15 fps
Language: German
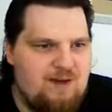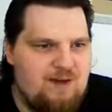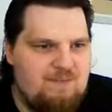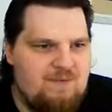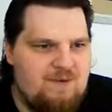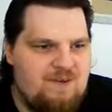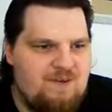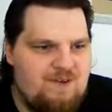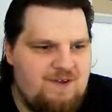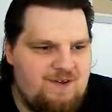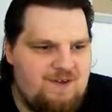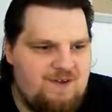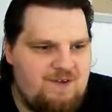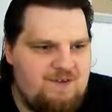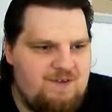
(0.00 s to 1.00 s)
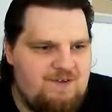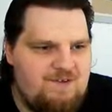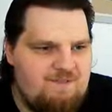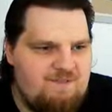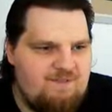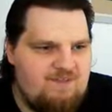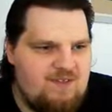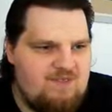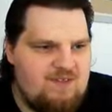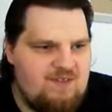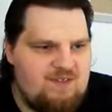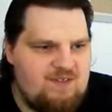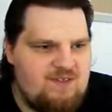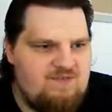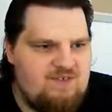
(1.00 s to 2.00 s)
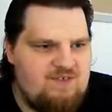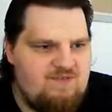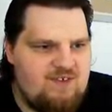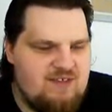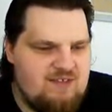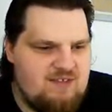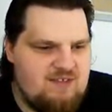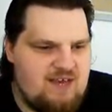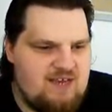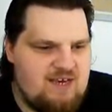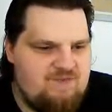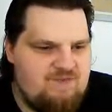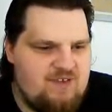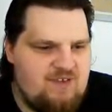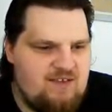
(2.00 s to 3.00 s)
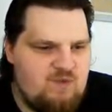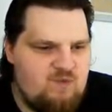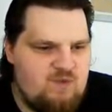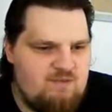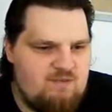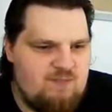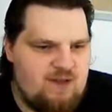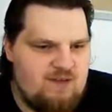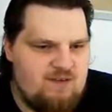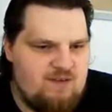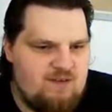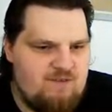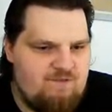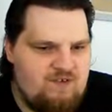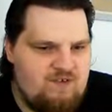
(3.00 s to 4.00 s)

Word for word: haben. Siehst du, wie wäre es jetzt eigentlich, wenn ich jetzt respecke?